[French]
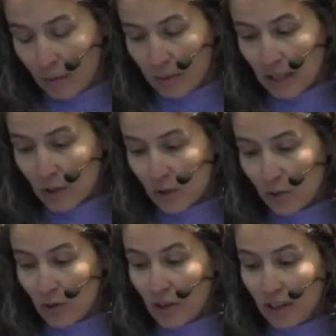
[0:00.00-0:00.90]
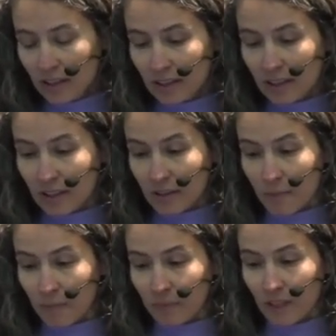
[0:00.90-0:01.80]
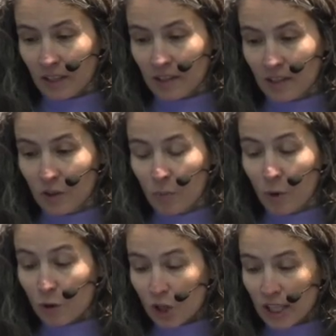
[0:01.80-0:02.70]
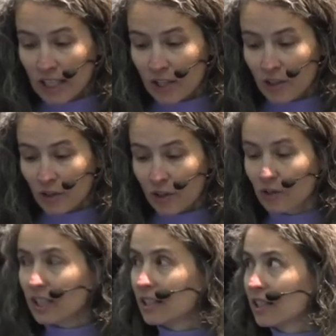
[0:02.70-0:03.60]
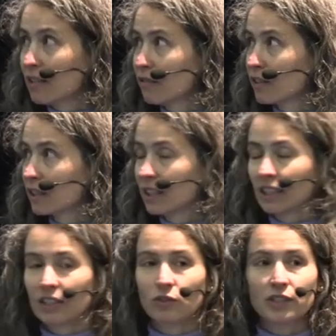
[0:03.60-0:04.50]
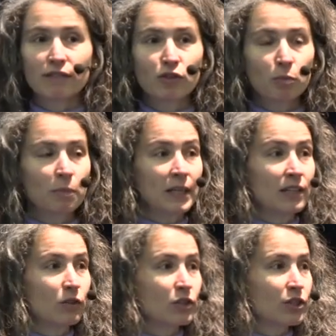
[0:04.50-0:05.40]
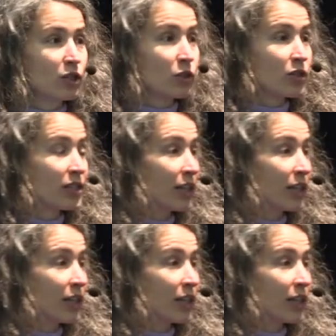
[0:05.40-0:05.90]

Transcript: Bien sûr, euh, le projet des sciences cognitives, qui est de développer une science